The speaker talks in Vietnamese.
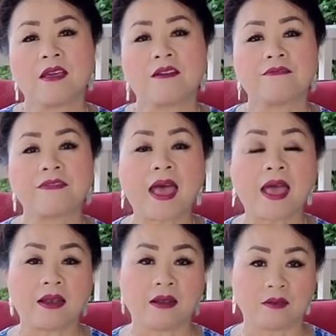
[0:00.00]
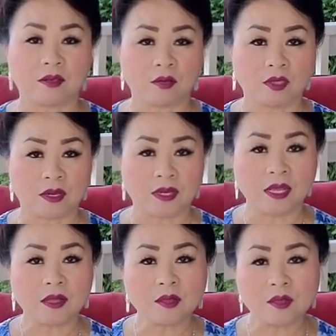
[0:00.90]
pha là tròn tàu
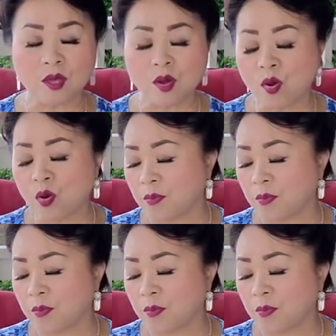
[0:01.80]
ít tô